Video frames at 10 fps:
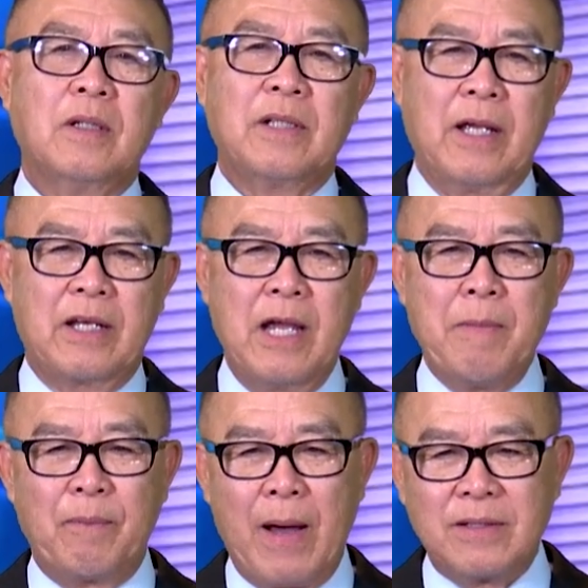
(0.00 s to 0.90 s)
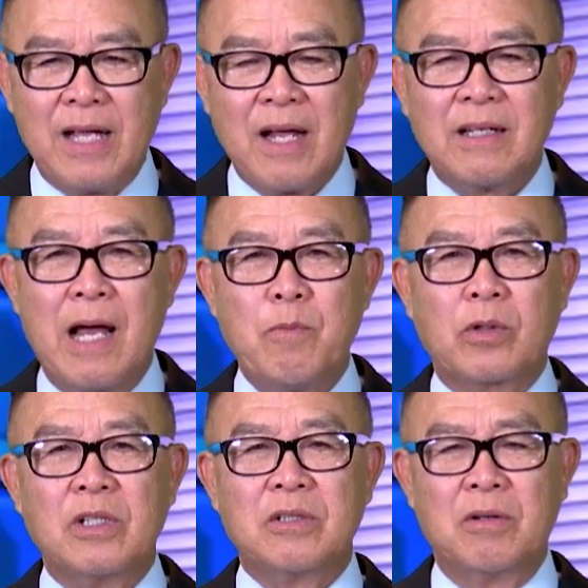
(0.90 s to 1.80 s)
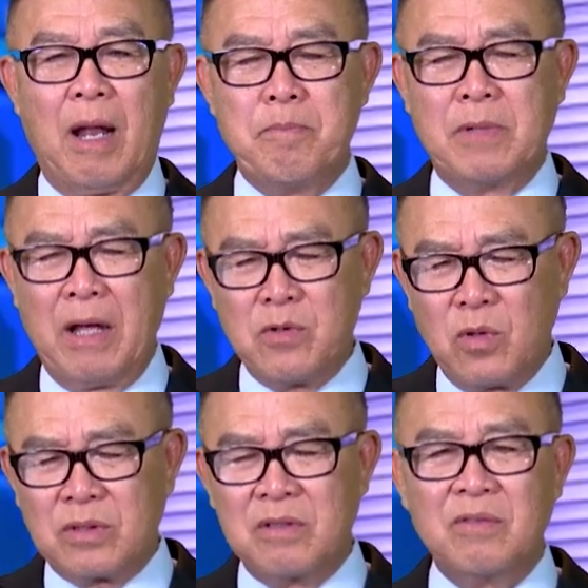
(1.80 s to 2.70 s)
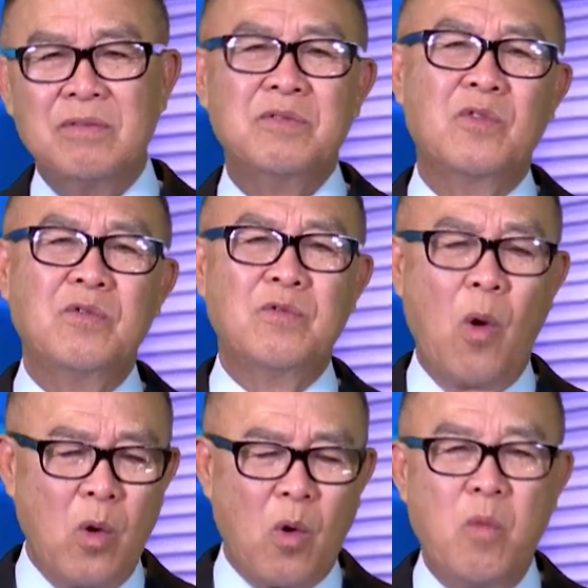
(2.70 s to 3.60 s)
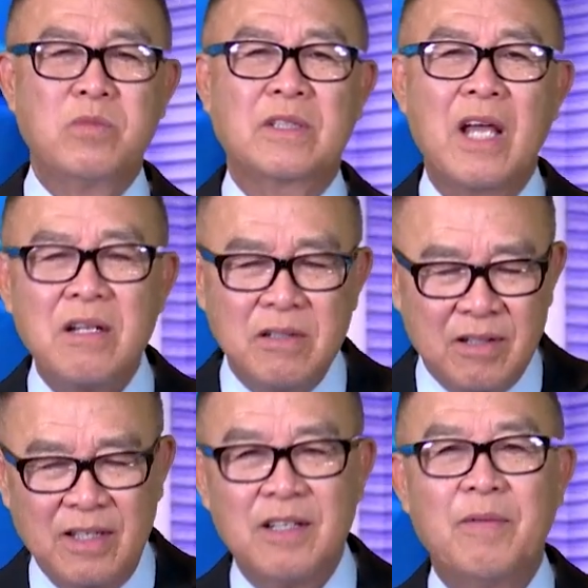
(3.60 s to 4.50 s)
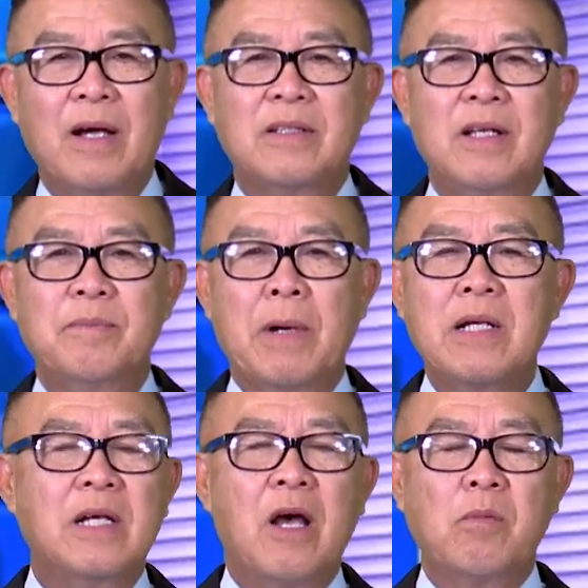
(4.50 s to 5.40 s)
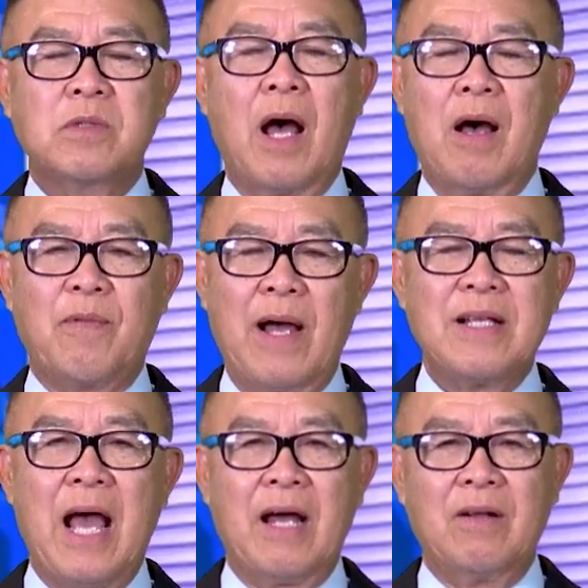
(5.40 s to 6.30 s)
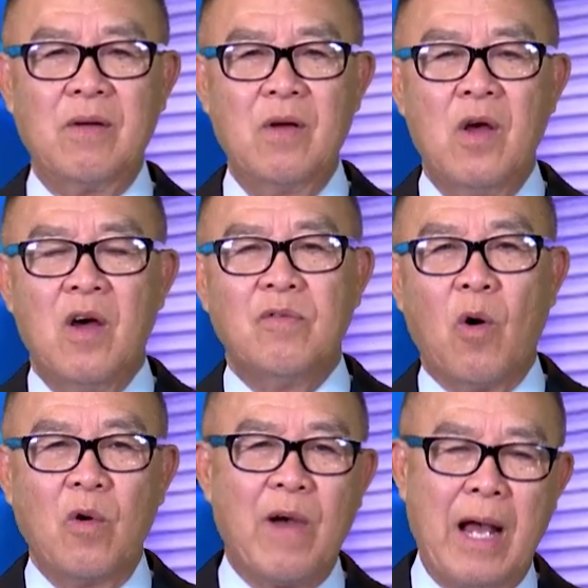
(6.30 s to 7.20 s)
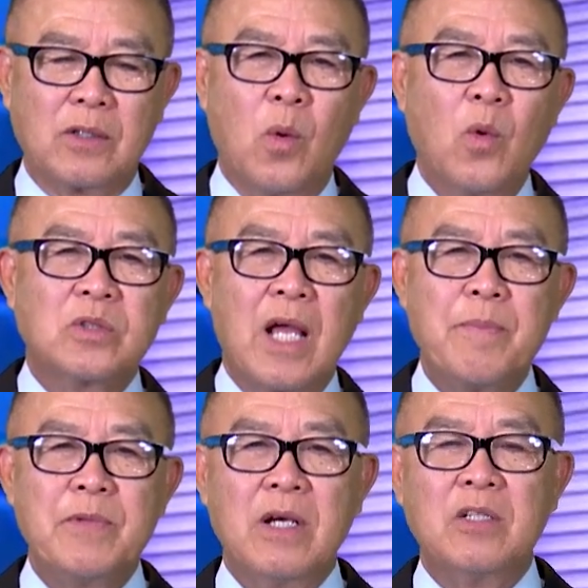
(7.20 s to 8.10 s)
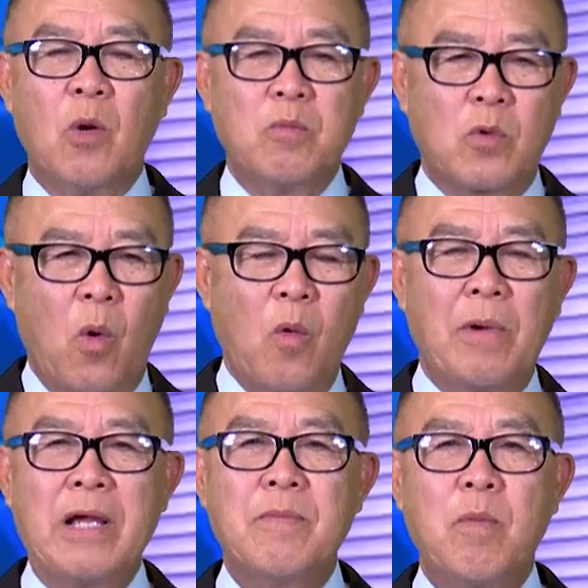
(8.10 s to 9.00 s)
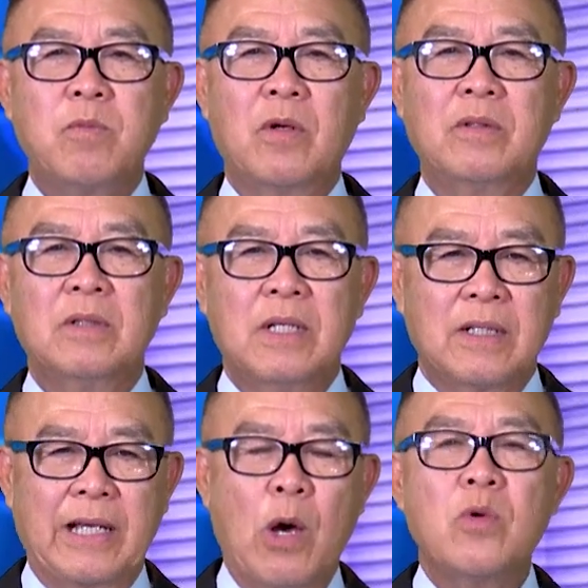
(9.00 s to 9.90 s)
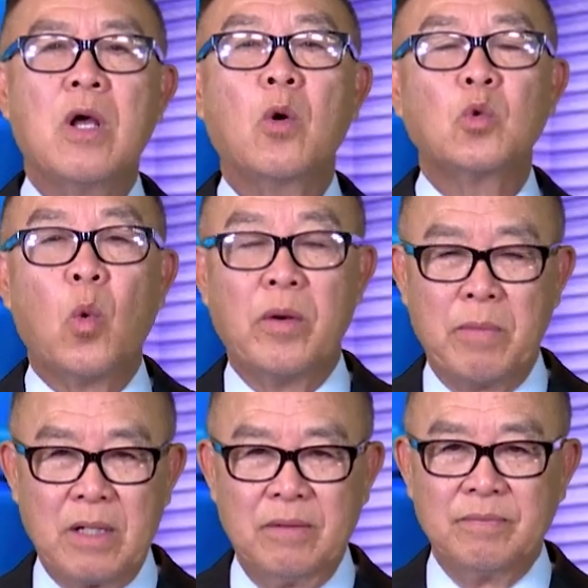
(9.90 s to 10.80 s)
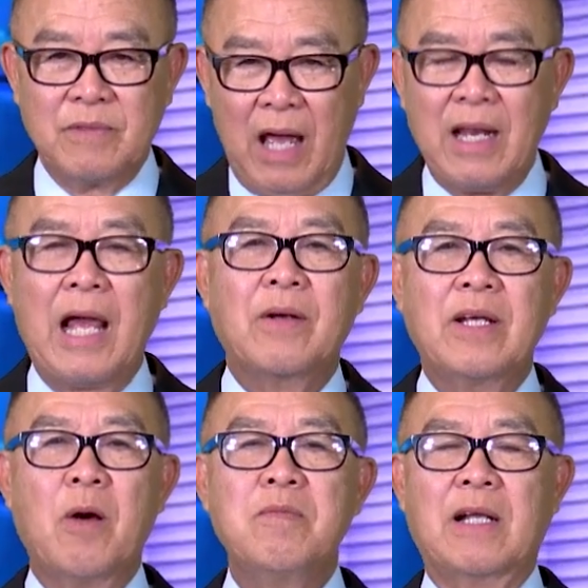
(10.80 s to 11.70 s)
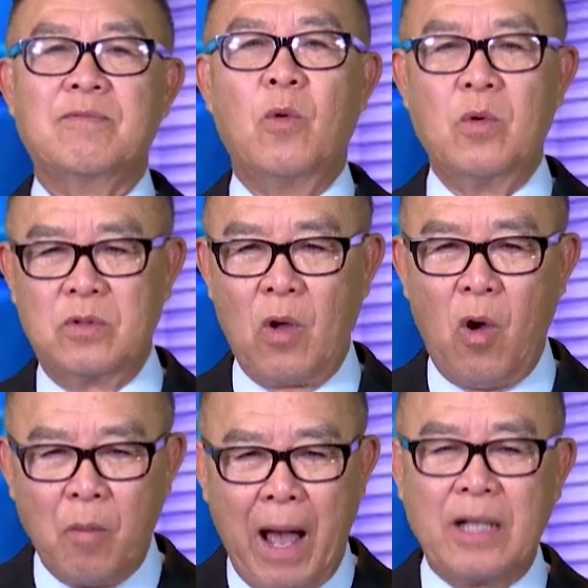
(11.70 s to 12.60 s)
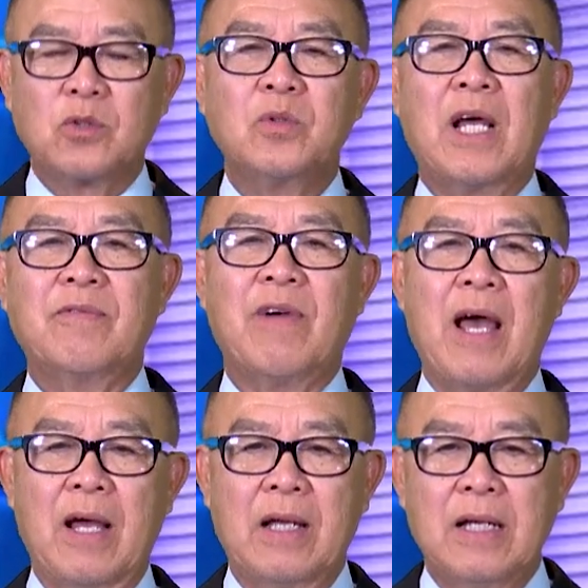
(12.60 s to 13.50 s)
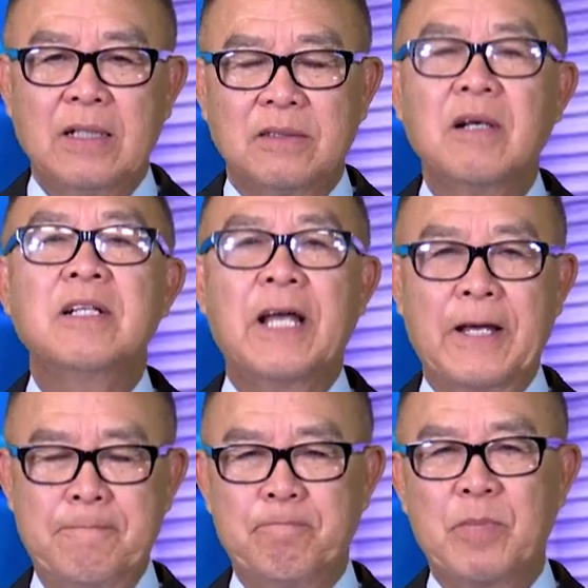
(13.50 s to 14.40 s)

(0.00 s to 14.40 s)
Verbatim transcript: Thì khi mà phát giác ra một cái sự lầm lẫn nó vô cùng là chết người như vậy thì mấy cái ông thợ phá nhà đó vội vàng thu xếp những cái dụng cụ máy móc rồi kéo nhau chuồn mất, để lại cái đống gạch vụn cho bà Susan về chứng kiến.